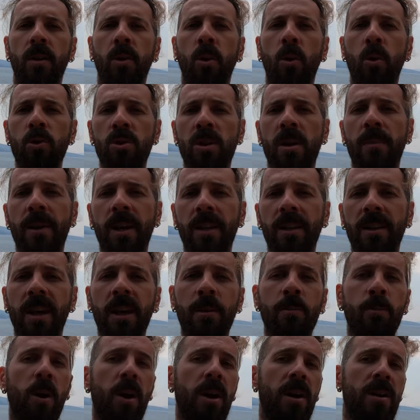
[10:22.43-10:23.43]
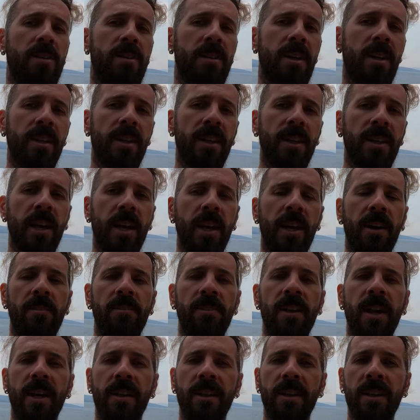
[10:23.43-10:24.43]
O zamanlar boğazlardaki
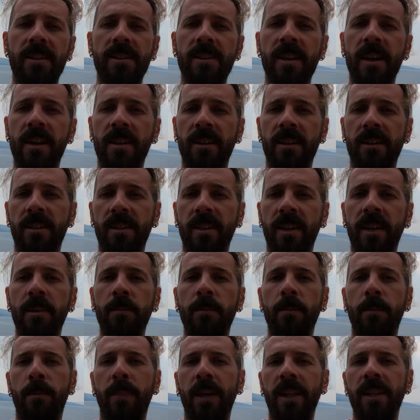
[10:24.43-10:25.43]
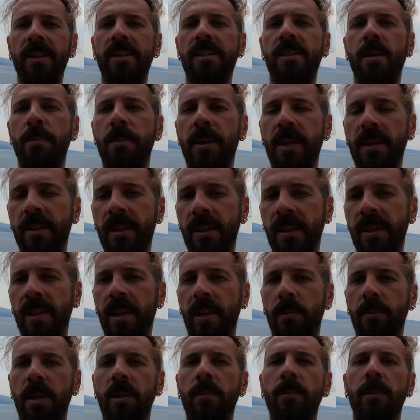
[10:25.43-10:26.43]
evlerden sarkıtılan balık
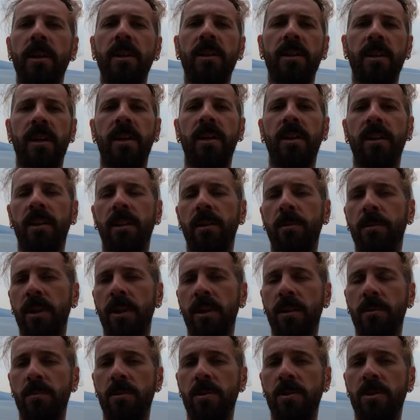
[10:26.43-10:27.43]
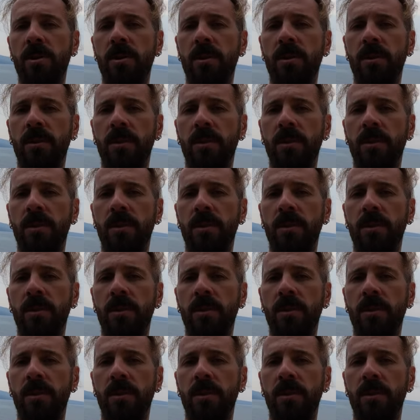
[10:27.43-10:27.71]
sepetleriyle bile balık yakalanabilirmiş.